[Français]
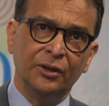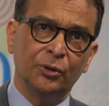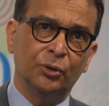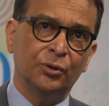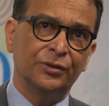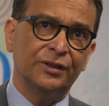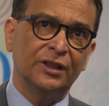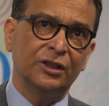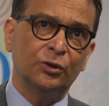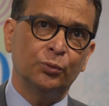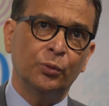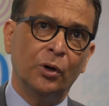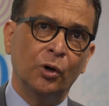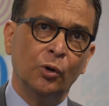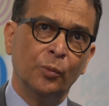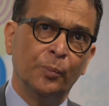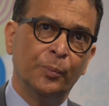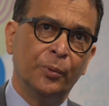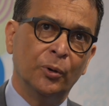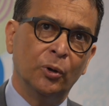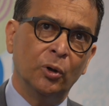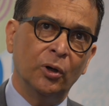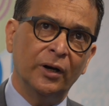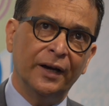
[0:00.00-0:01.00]
que ce soit au
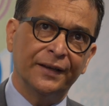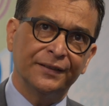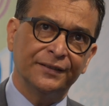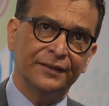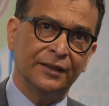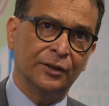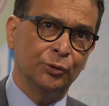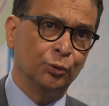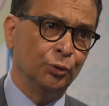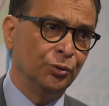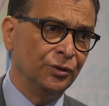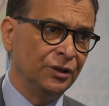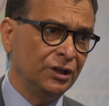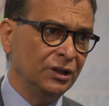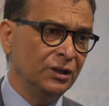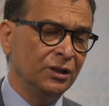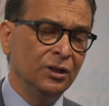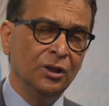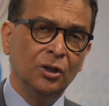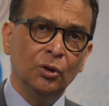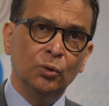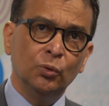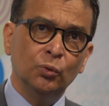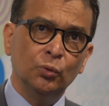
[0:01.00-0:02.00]
Port, à Saint-Denis
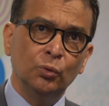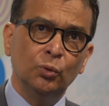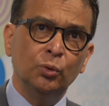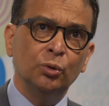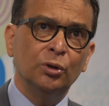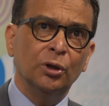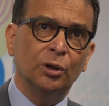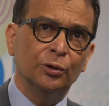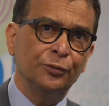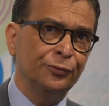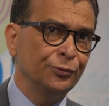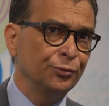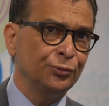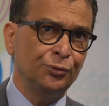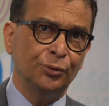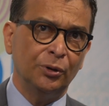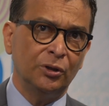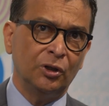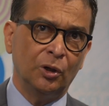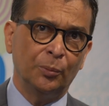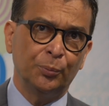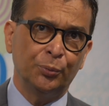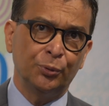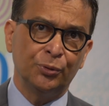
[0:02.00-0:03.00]
ou dans le
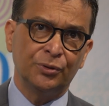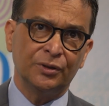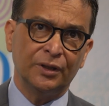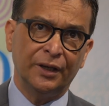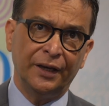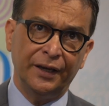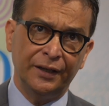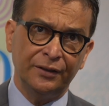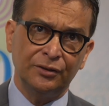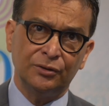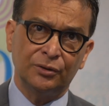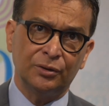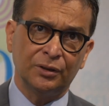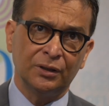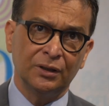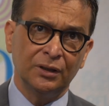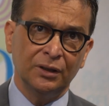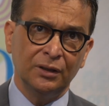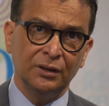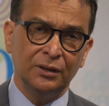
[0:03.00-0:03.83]
futur campus Est